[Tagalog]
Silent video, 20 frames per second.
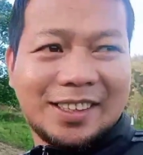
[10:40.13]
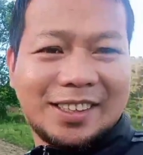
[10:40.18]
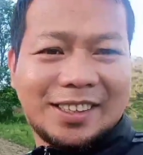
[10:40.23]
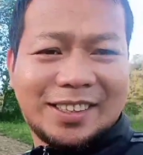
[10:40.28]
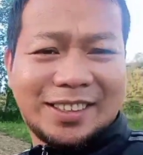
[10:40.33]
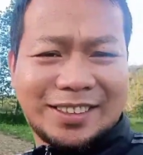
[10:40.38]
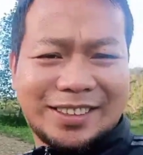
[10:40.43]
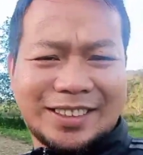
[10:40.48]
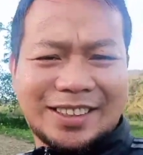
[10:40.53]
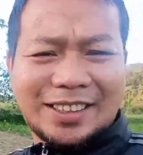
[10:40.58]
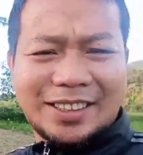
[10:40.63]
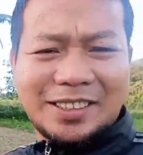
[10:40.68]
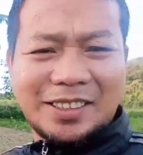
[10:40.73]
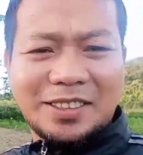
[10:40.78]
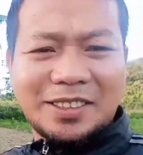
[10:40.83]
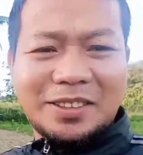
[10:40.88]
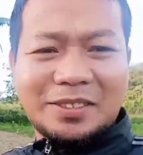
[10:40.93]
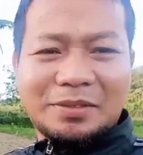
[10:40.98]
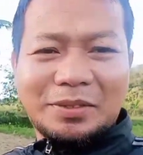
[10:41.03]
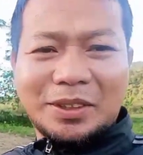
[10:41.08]
at
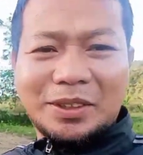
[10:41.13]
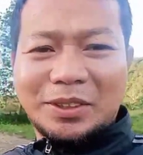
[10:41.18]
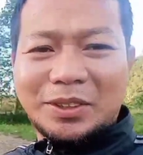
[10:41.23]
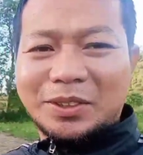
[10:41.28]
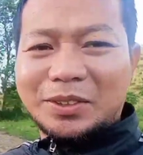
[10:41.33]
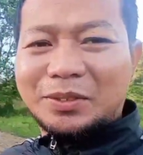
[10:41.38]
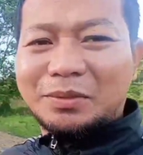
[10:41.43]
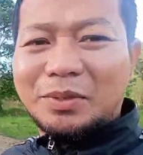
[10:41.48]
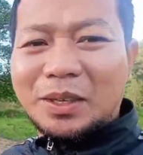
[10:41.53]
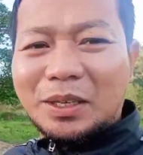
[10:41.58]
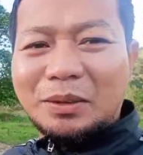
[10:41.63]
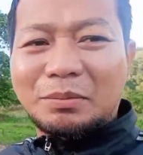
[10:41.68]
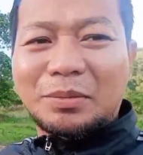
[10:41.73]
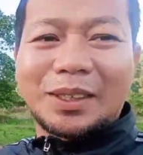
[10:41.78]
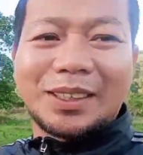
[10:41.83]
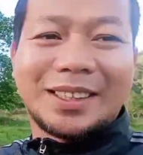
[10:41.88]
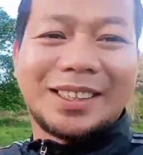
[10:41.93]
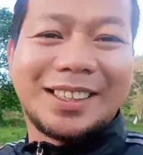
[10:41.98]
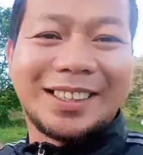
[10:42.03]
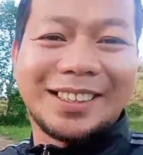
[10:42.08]
medyo
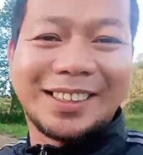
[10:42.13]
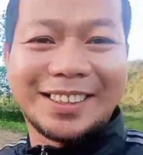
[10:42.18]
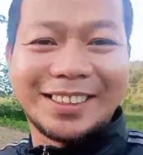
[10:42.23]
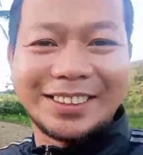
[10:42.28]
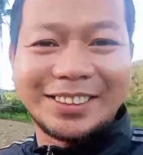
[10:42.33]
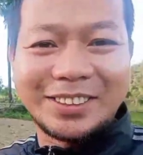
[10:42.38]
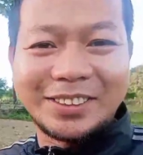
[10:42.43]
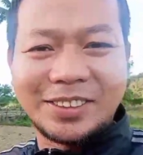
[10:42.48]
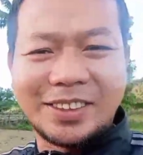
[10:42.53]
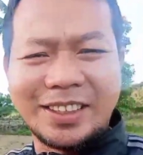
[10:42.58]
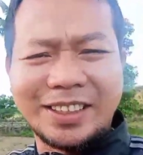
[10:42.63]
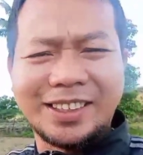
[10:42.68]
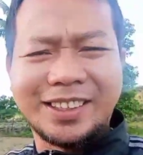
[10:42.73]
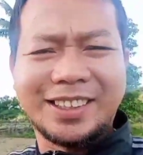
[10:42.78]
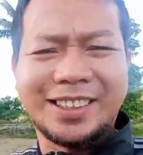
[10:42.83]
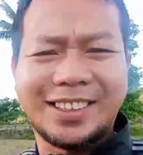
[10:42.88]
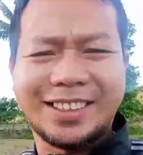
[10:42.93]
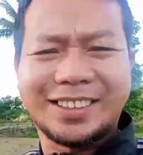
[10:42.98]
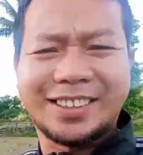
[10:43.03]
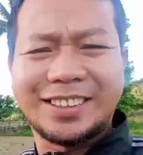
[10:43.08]
mahaba na
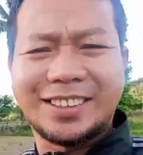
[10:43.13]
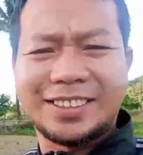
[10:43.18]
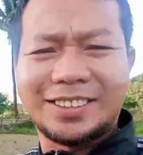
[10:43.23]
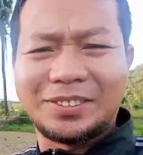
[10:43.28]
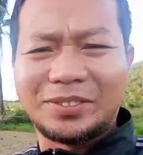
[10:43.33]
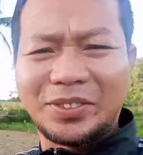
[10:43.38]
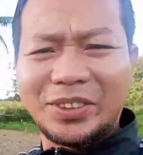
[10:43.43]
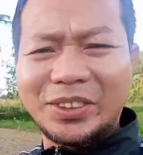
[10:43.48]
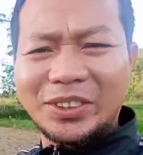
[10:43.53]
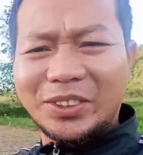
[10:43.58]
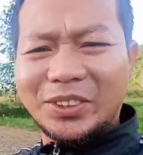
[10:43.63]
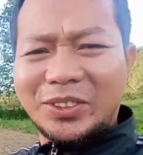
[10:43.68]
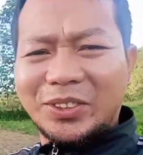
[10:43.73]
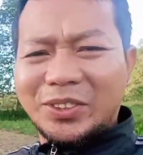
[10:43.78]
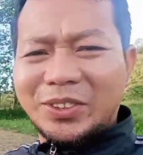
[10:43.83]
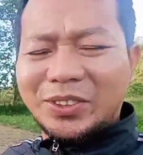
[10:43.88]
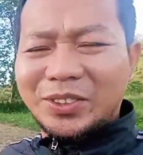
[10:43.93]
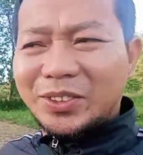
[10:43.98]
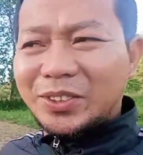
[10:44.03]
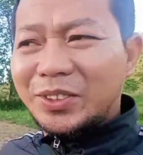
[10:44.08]
ating
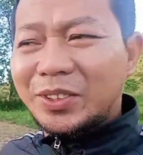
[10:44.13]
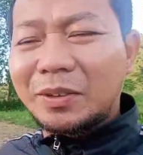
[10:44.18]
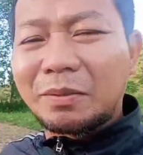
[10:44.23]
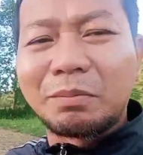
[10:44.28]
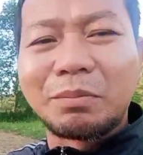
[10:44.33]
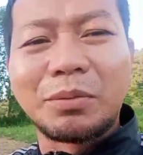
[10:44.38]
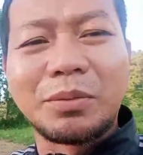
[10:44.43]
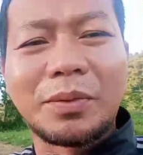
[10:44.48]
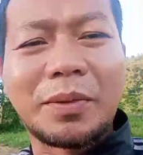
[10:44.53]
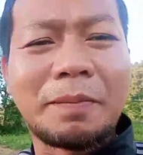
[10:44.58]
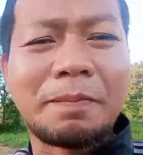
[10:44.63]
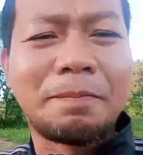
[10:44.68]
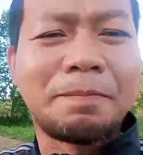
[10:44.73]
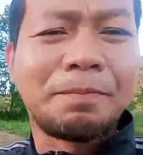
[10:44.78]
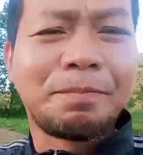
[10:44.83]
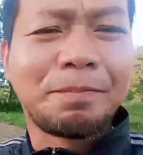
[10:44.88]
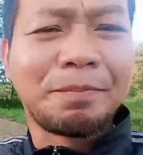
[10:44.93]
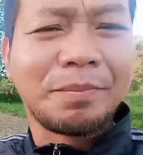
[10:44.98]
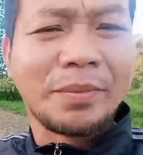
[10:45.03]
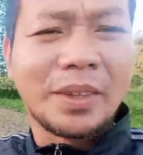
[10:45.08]
video
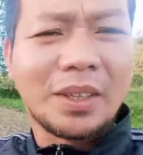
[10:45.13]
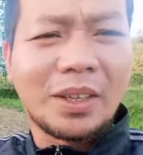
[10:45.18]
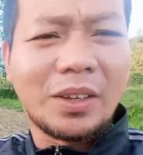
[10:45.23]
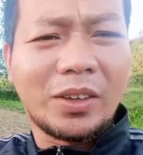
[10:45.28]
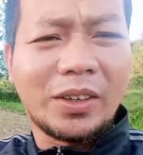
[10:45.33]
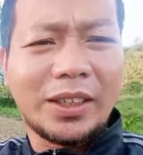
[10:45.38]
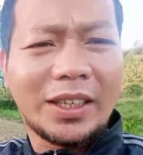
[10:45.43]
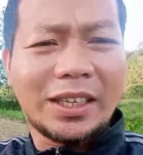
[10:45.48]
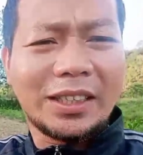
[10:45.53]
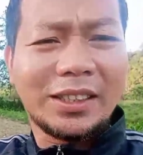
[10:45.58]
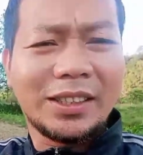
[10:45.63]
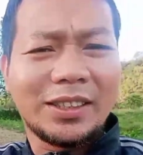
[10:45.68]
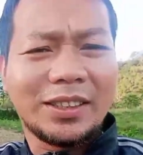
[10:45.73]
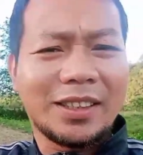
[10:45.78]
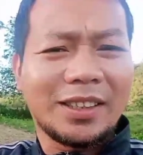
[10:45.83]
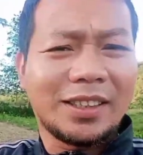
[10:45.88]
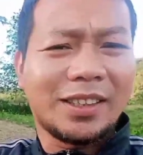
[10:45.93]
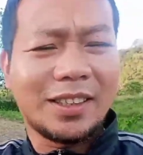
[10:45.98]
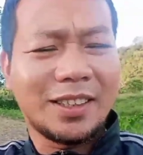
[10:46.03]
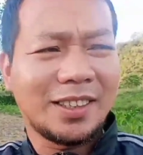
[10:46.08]
so ayan
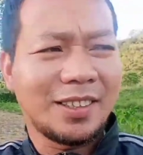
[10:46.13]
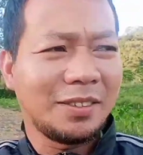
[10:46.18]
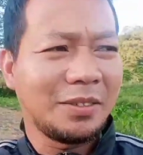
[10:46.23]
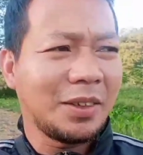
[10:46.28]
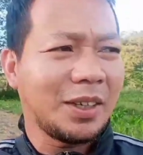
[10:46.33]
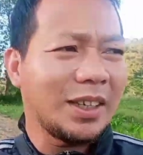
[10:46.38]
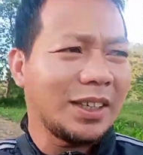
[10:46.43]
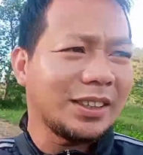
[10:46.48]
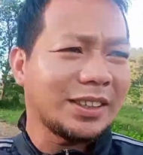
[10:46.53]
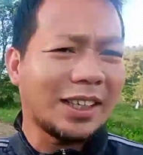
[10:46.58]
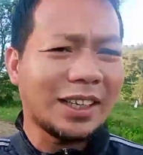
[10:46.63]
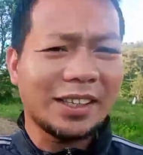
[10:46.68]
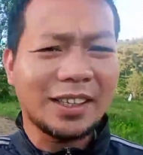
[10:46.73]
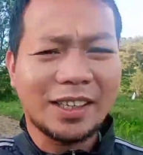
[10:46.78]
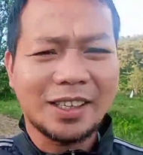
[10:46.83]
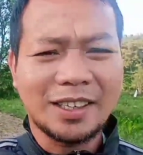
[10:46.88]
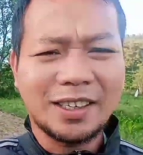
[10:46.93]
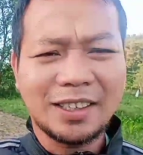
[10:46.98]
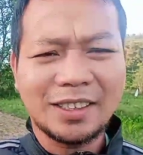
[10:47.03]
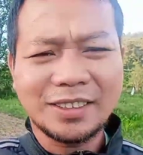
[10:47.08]
uh, mga
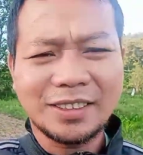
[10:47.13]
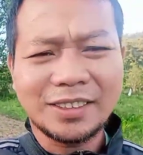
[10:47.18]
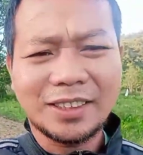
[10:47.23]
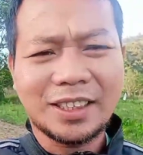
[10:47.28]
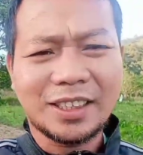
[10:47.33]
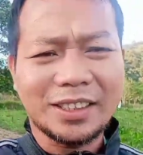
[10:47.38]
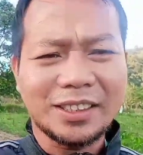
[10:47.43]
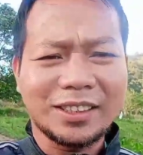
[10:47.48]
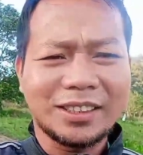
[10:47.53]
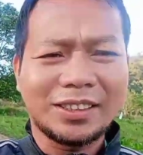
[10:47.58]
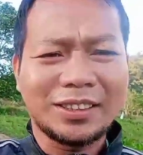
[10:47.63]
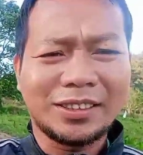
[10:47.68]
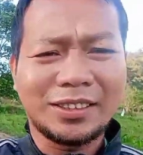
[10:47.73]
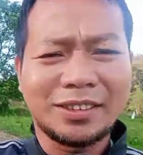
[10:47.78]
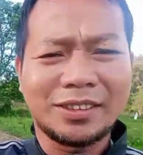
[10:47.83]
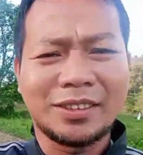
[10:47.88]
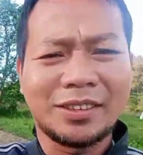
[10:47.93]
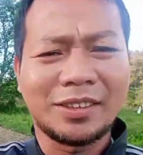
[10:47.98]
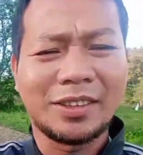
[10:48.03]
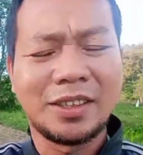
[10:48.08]
kasaka sa aking
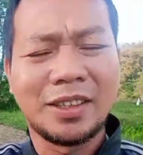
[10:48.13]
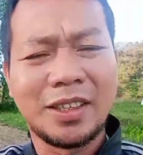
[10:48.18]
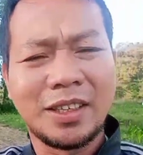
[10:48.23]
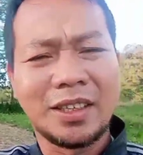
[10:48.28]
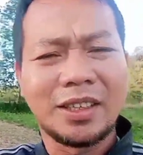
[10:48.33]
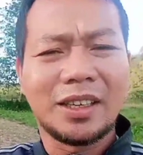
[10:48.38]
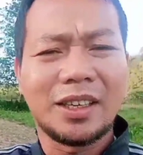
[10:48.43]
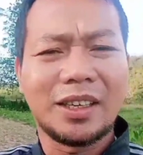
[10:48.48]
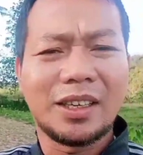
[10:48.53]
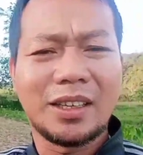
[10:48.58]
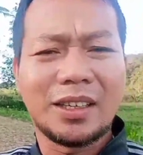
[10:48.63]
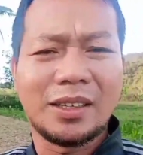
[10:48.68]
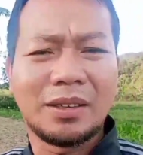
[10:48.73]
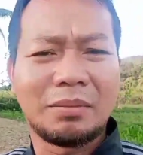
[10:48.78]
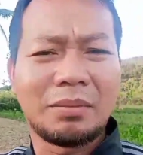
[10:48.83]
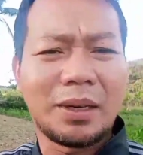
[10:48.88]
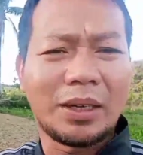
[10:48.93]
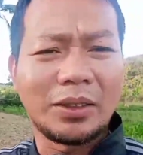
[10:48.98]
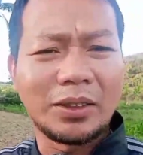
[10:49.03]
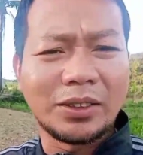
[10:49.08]

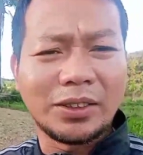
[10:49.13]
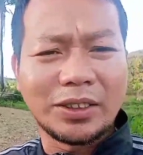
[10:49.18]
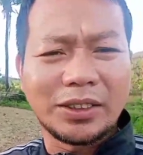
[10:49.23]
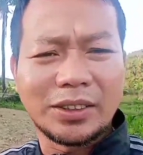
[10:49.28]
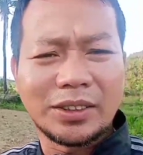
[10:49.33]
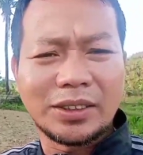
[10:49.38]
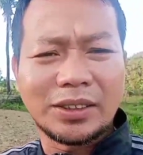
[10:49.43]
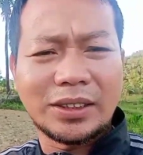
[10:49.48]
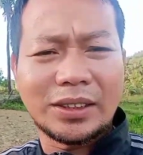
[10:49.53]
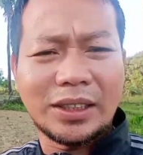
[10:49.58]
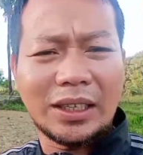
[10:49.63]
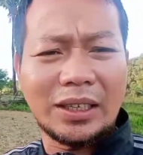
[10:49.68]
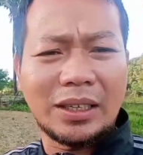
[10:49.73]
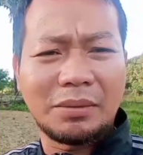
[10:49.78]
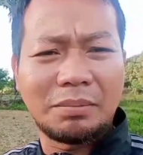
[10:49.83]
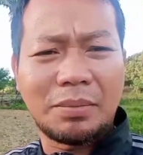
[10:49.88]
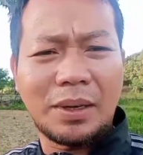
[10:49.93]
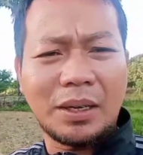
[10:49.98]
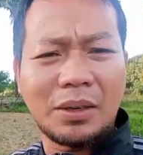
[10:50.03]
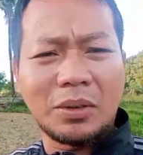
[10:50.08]
uh, bagong
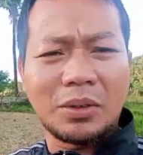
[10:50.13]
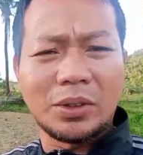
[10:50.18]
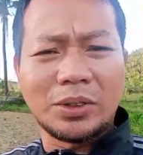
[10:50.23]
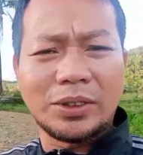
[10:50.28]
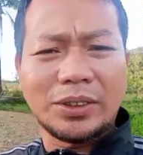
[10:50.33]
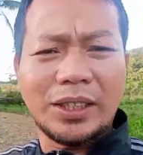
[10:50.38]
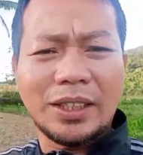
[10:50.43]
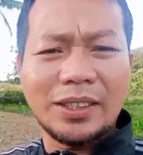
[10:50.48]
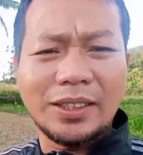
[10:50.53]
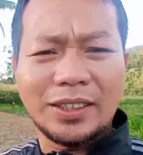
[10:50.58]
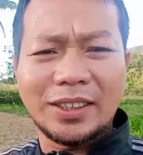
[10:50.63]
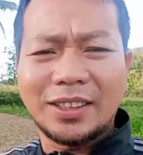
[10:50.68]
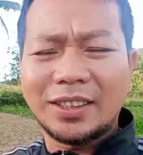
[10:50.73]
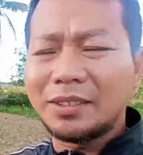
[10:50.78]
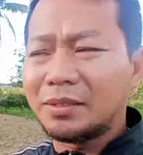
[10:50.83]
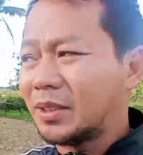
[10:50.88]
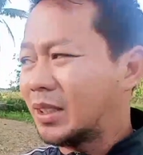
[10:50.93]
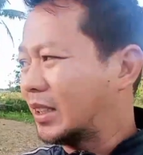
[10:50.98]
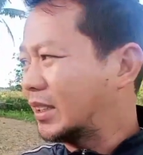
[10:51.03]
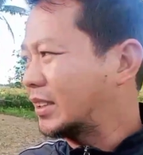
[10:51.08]
sa bago kong
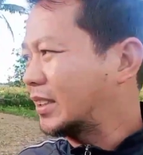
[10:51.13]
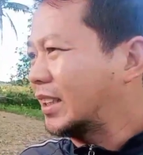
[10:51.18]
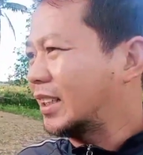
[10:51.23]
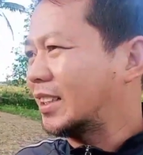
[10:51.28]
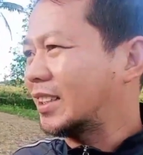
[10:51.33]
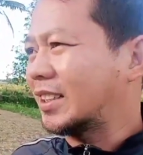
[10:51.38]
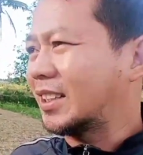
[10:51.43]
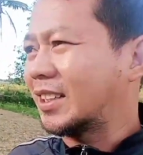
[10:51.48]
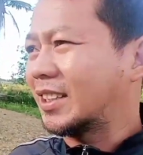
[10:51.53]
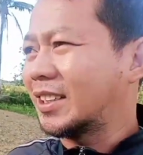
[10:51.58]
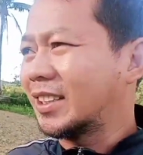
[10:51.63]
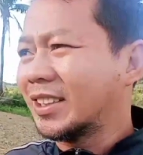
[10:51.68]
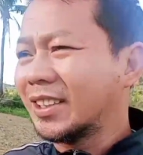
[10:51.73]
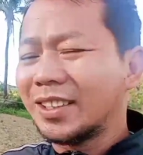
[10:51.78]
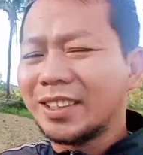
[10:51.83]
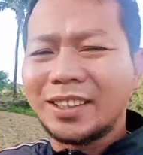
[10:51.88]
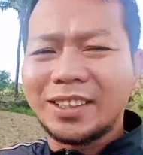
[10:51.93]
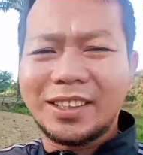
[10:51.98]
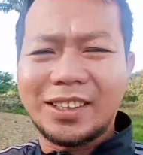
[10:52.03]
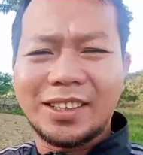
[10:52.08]
channel mga kasaka
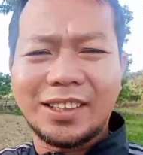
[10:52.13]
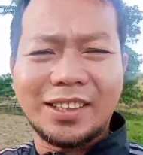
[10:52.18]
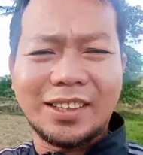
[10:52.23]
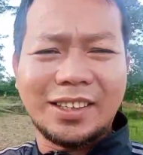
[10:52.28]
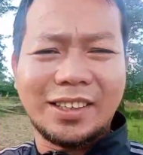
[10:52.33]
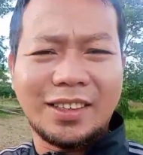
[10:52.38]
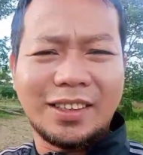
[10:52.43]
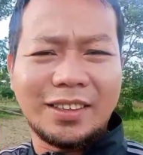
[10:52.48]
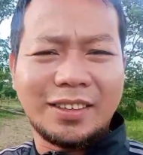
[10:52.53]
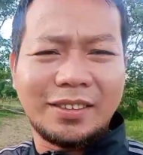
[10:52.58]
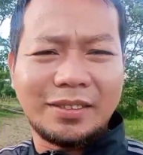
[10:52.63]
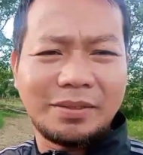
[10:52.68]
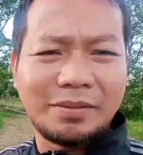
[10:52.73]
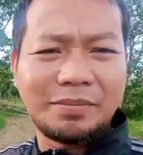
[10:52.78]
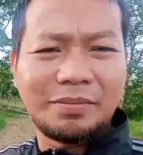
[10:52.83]
uh,